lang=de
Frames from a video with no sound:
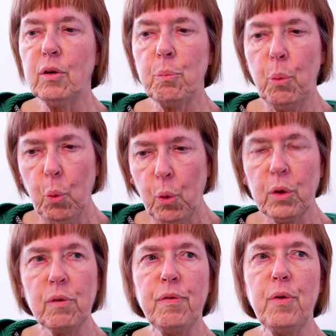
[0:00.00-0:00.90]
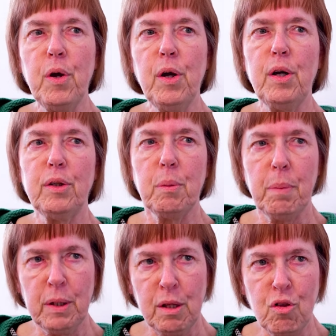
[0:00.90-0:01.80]
hat Buch geführt
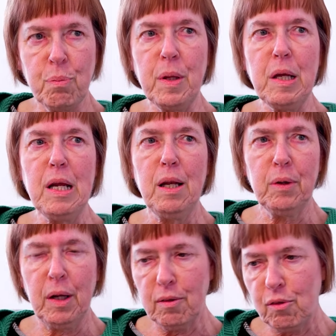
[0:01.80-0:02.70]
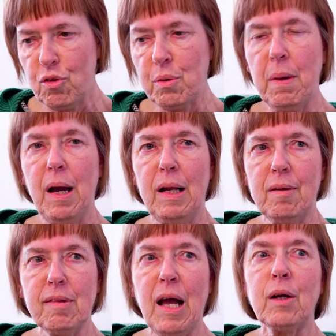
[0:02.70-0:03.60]
über die Spiele und hat sich immer
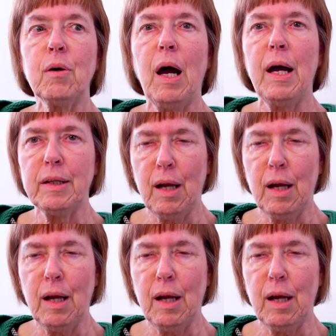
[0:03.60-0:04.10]
alles akkurat